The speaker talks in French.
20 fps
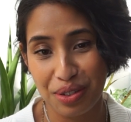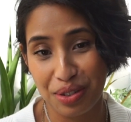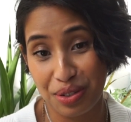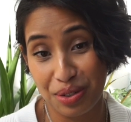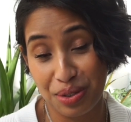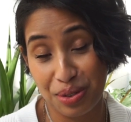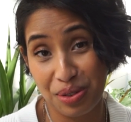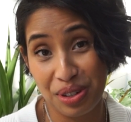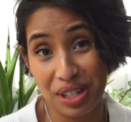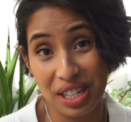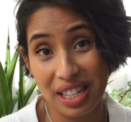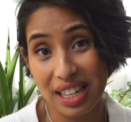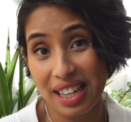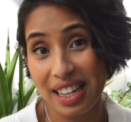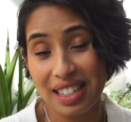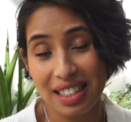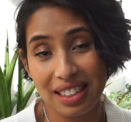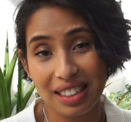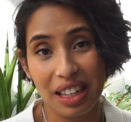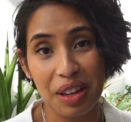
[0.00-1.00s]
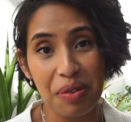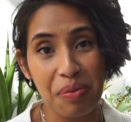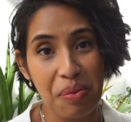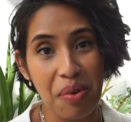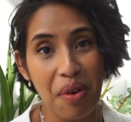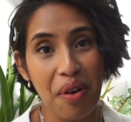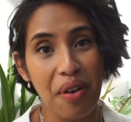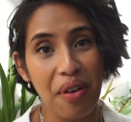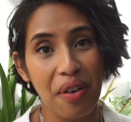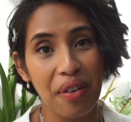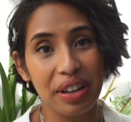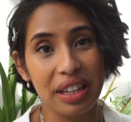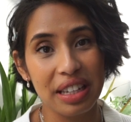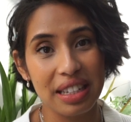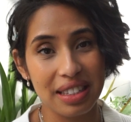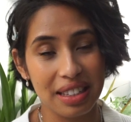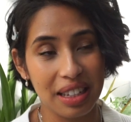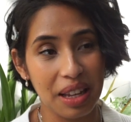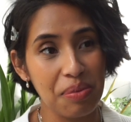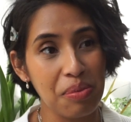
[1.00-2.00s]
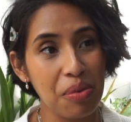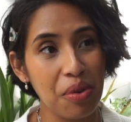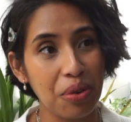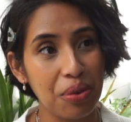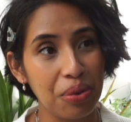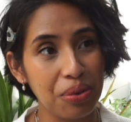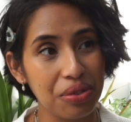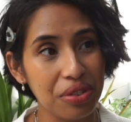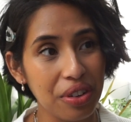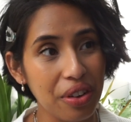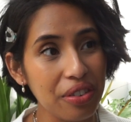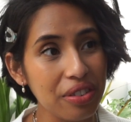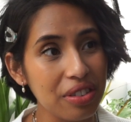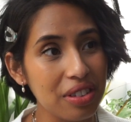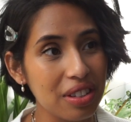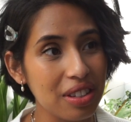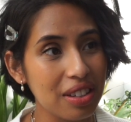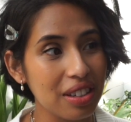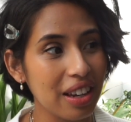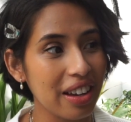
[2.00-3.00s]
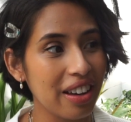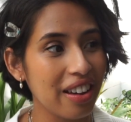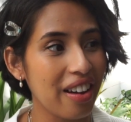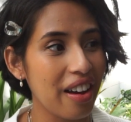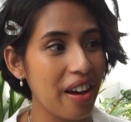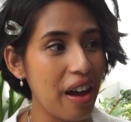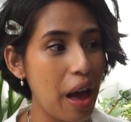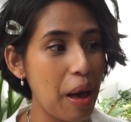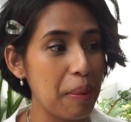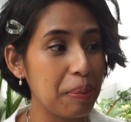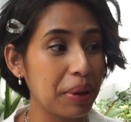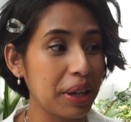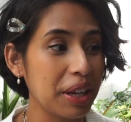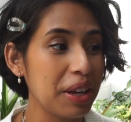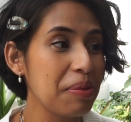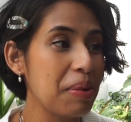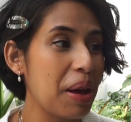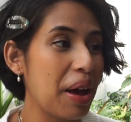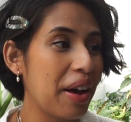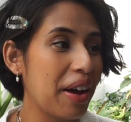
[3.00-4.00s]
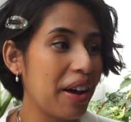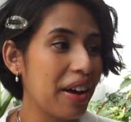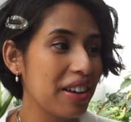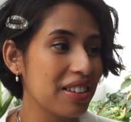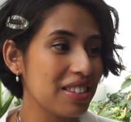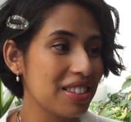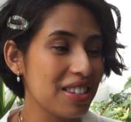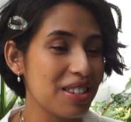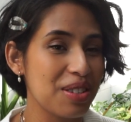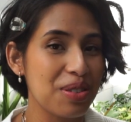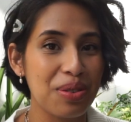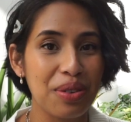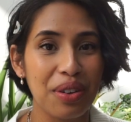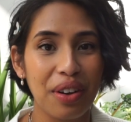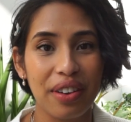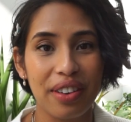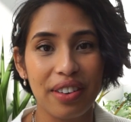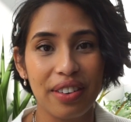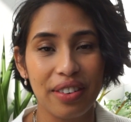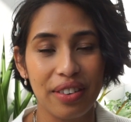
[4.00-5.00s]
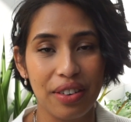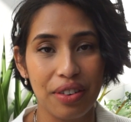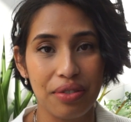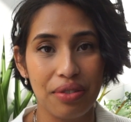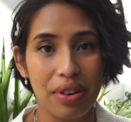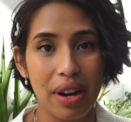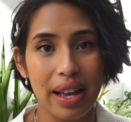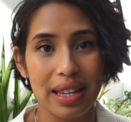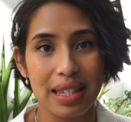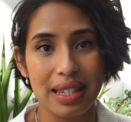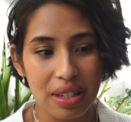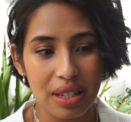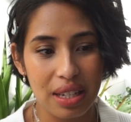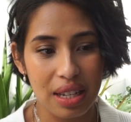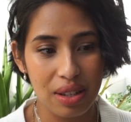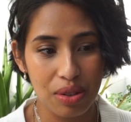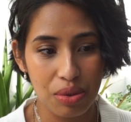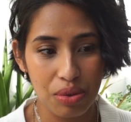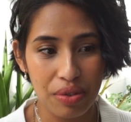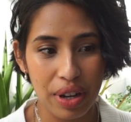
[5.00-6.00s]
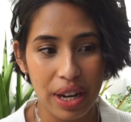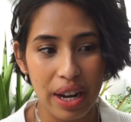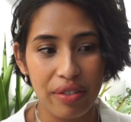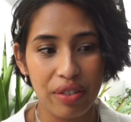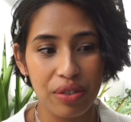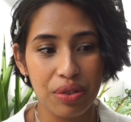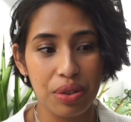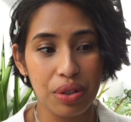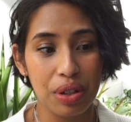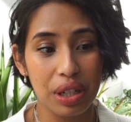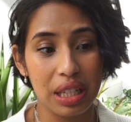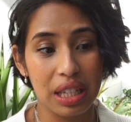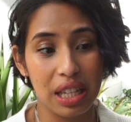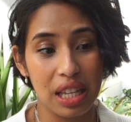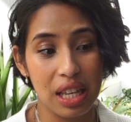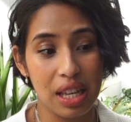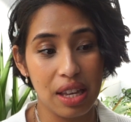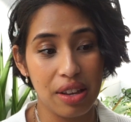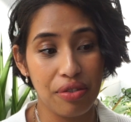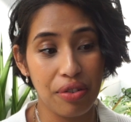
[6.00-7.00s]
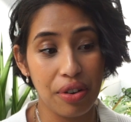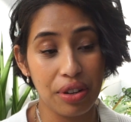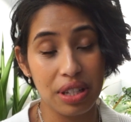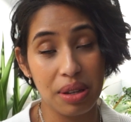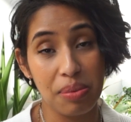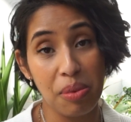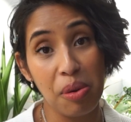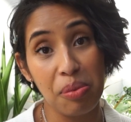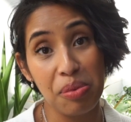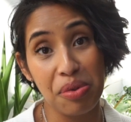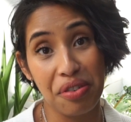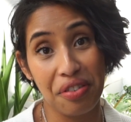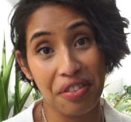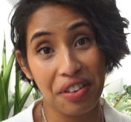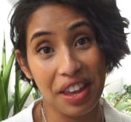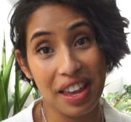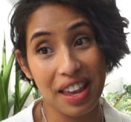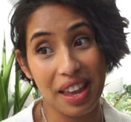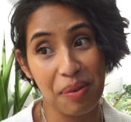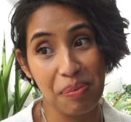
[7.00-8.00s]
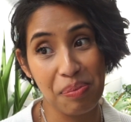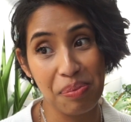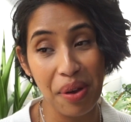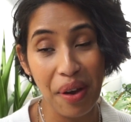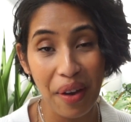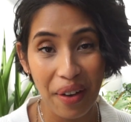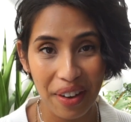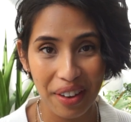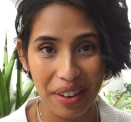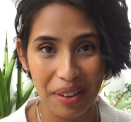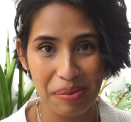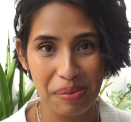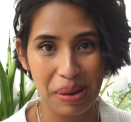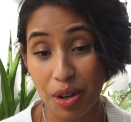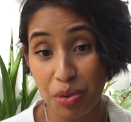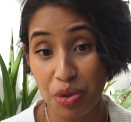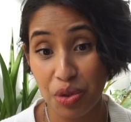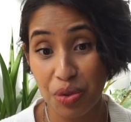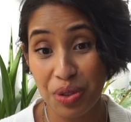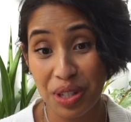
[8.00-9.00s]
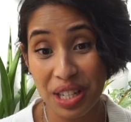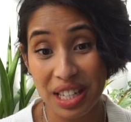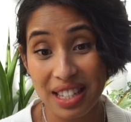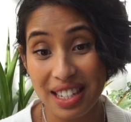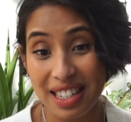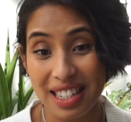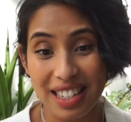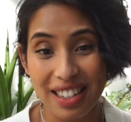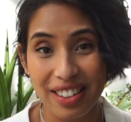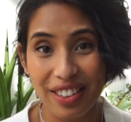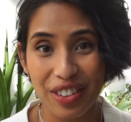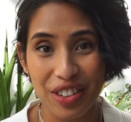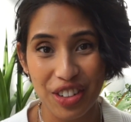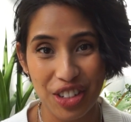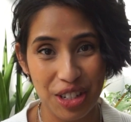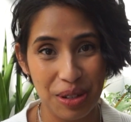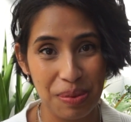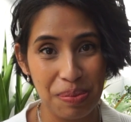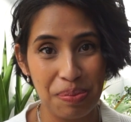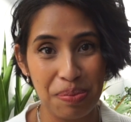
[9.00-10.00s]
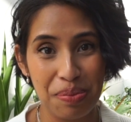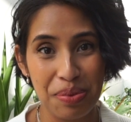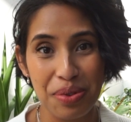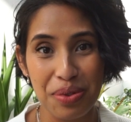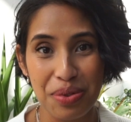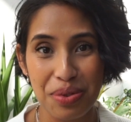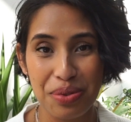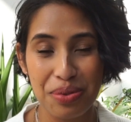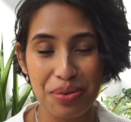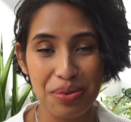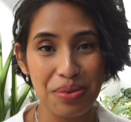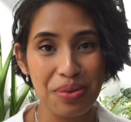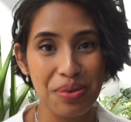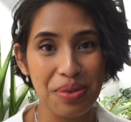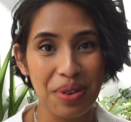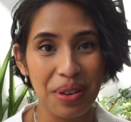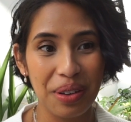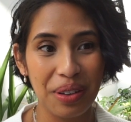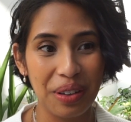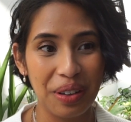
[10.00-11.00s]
suis extrêmement, extrêmement contente. après, bah, c'est sûr que voilà, c'est une nouvelle aventure qui forcément me fait peur. Comme je vous ai dit, j'ai plus du tout